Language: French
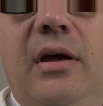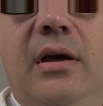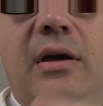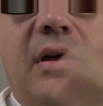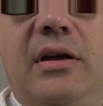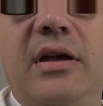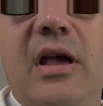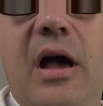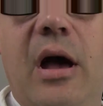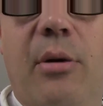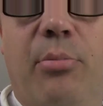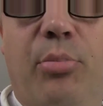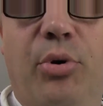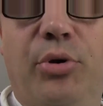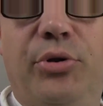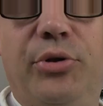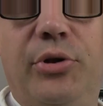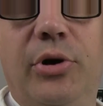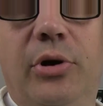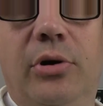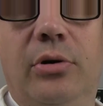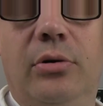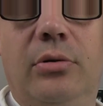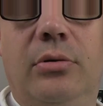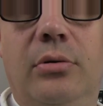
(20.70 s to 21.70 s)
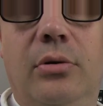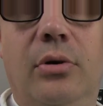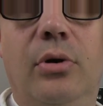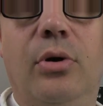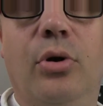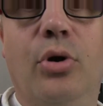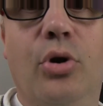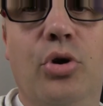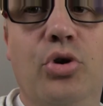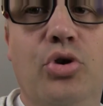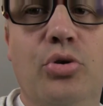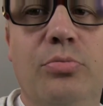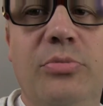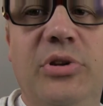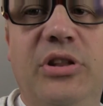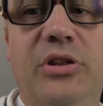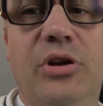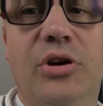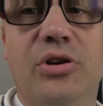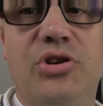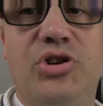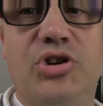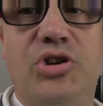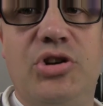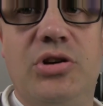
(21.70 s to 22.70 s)
il y a peu de temps, le Yumi
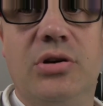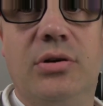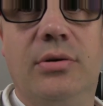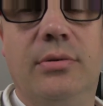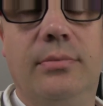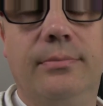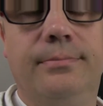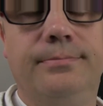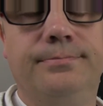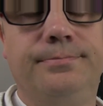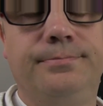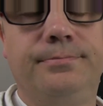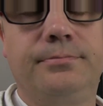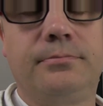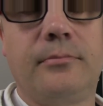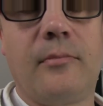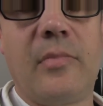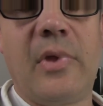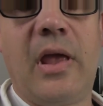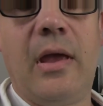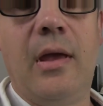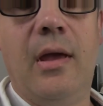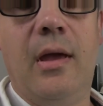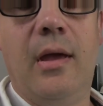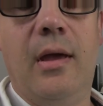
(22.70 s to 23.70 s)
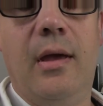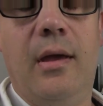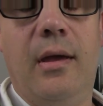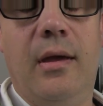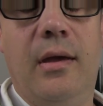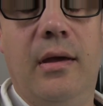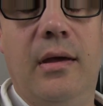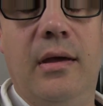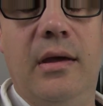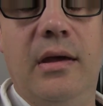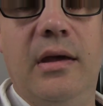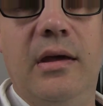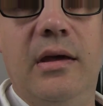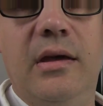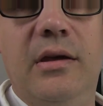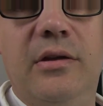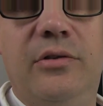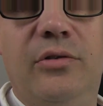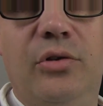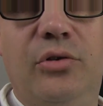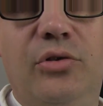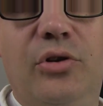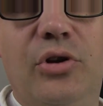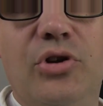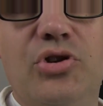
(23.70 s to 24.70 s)
Touch.
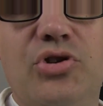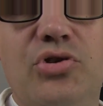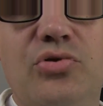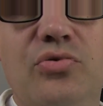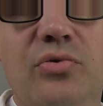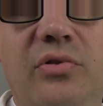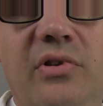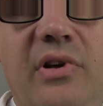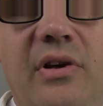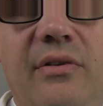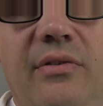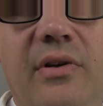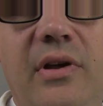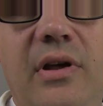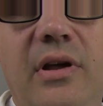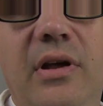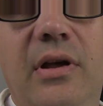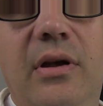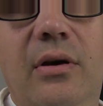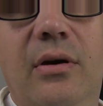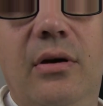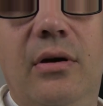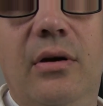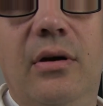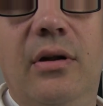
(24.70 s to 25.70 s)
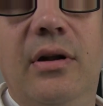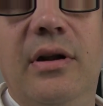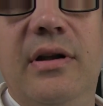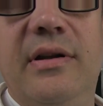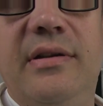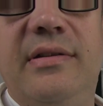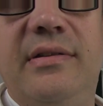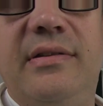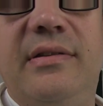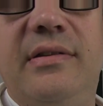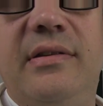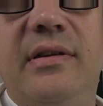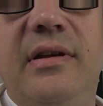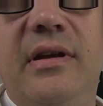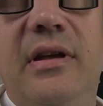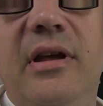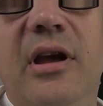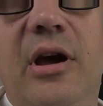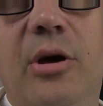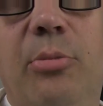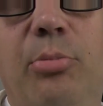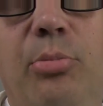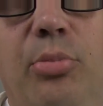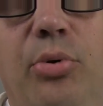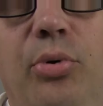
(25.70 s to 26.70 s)
Et ce touch nous avait euh,
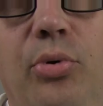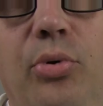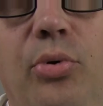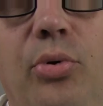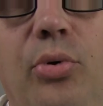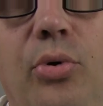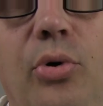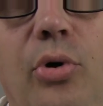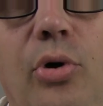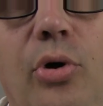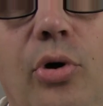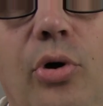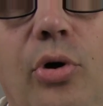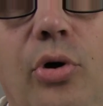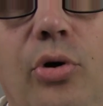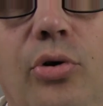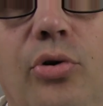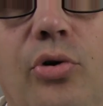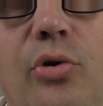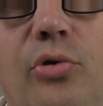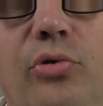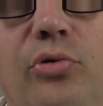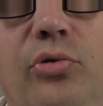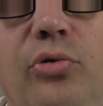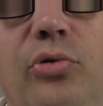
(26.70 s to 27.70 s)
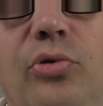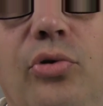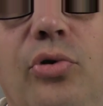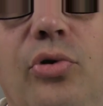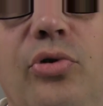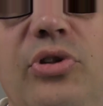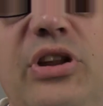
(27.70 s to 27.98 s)
laissé un peu dans une